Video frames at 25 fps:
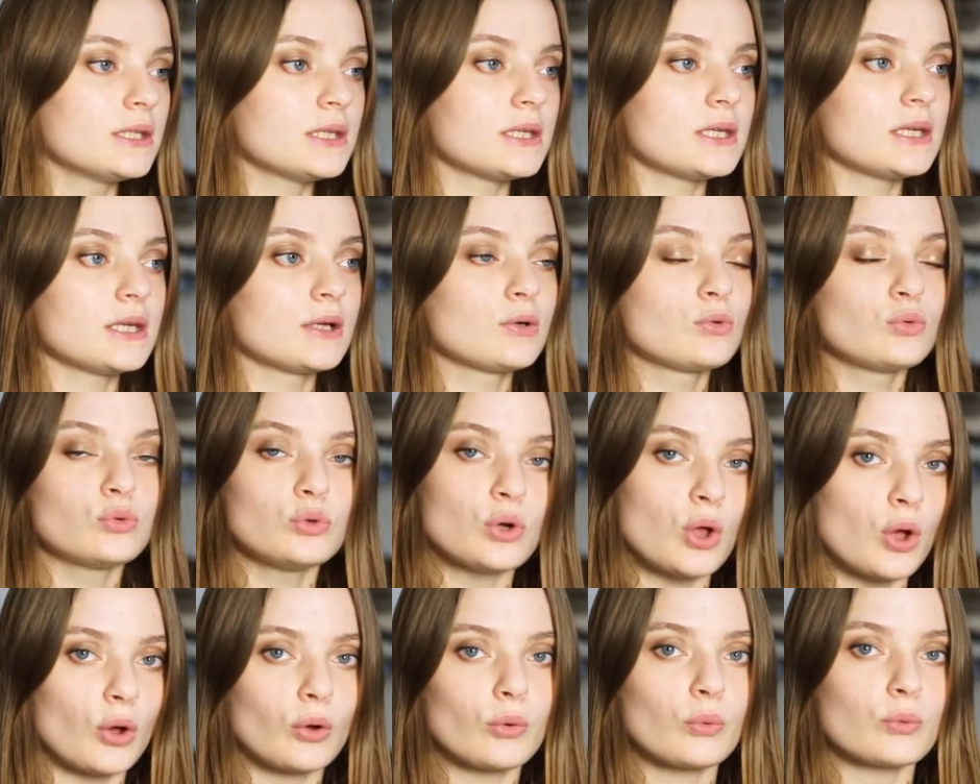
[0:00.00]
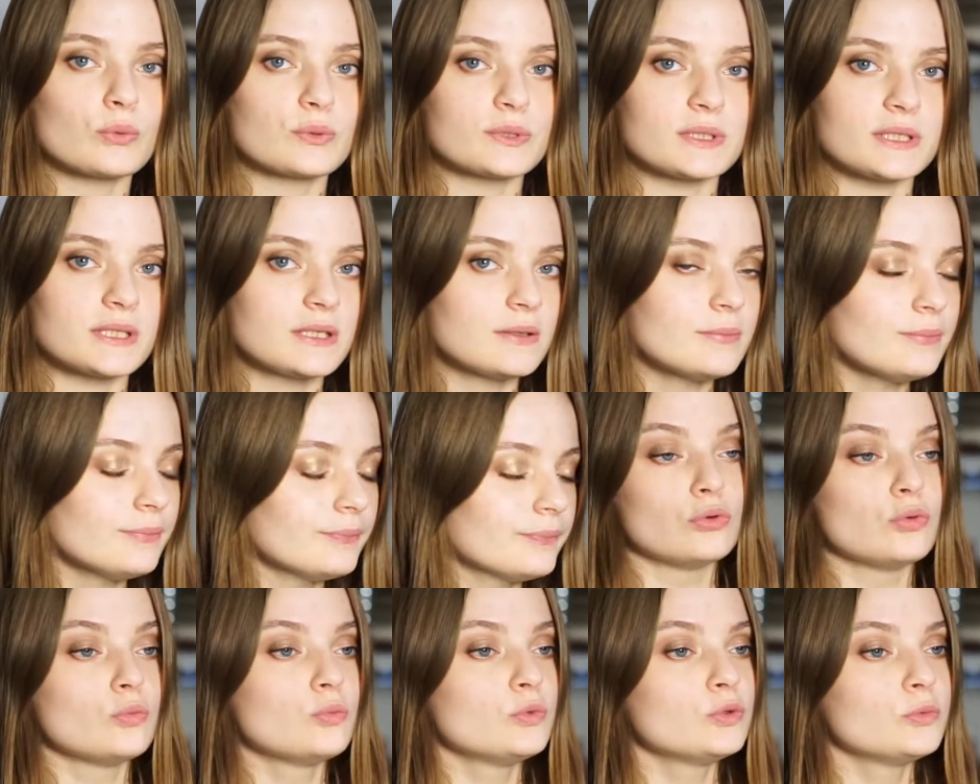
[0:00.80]
des couleurs aussi.
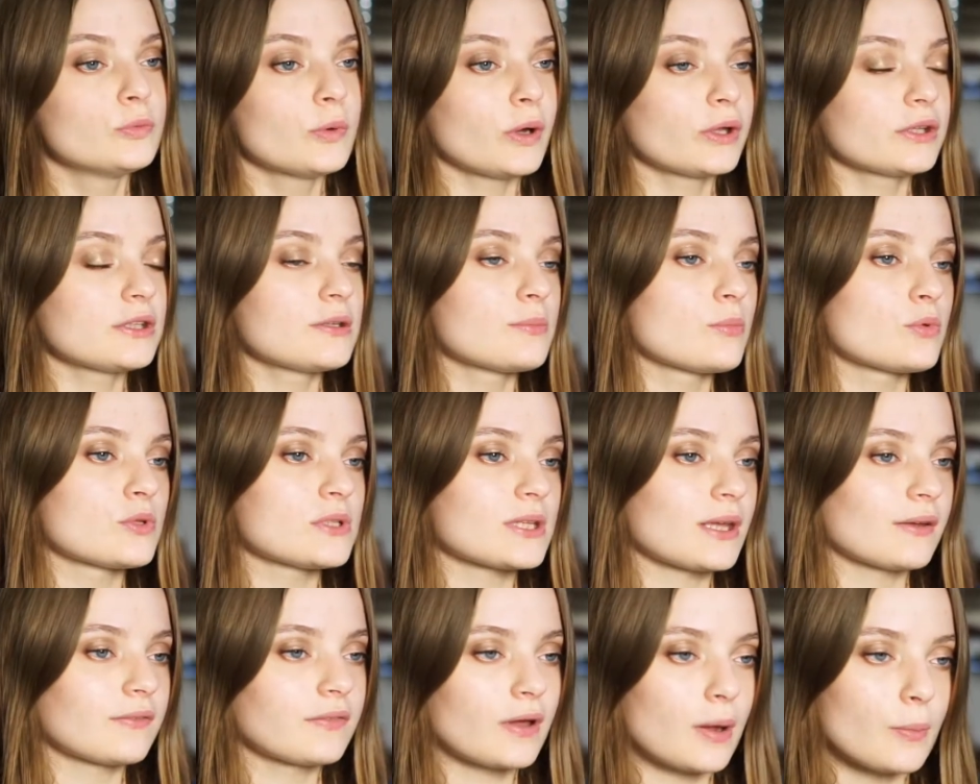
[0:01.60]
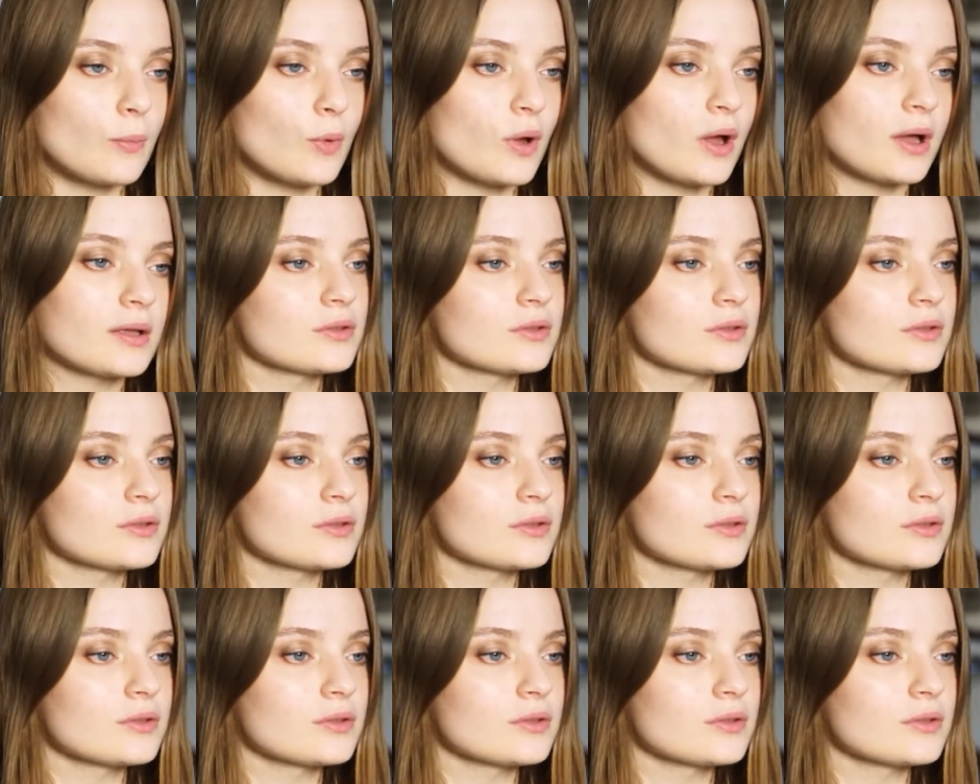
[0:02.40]
Le mood board, il me sert vraiment à